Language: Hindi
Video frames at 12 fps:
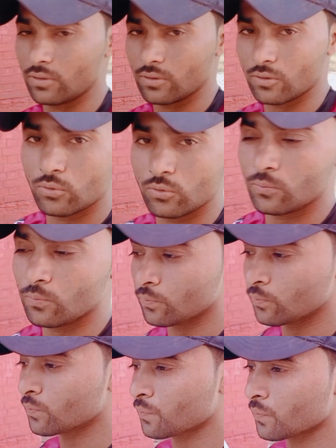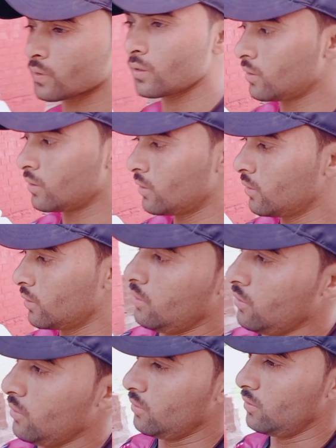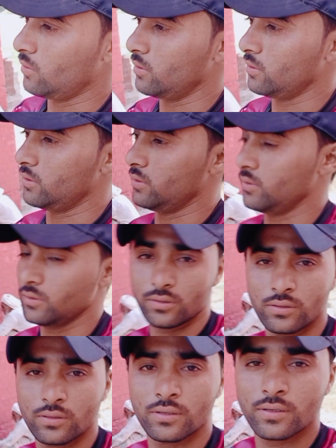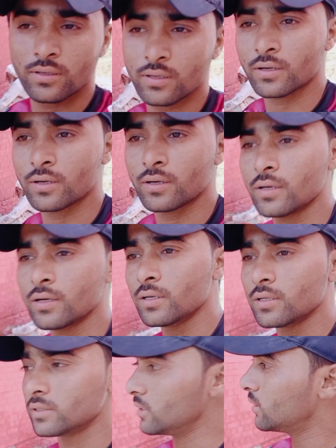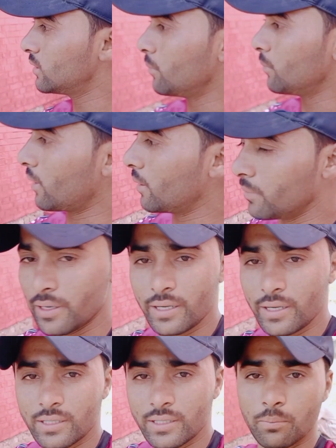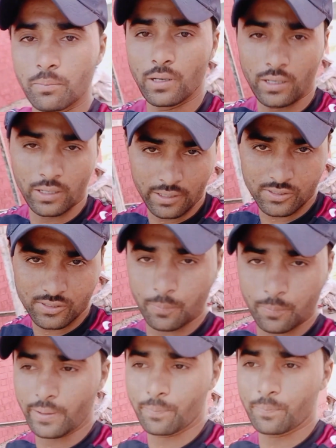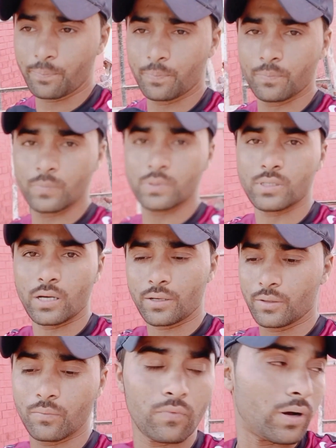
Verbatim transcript: और ये थी हमारी बिल्डिंग मैं नर्सरी प्रेप सेकंड वन प्रेप टू थ्री में पढ़ता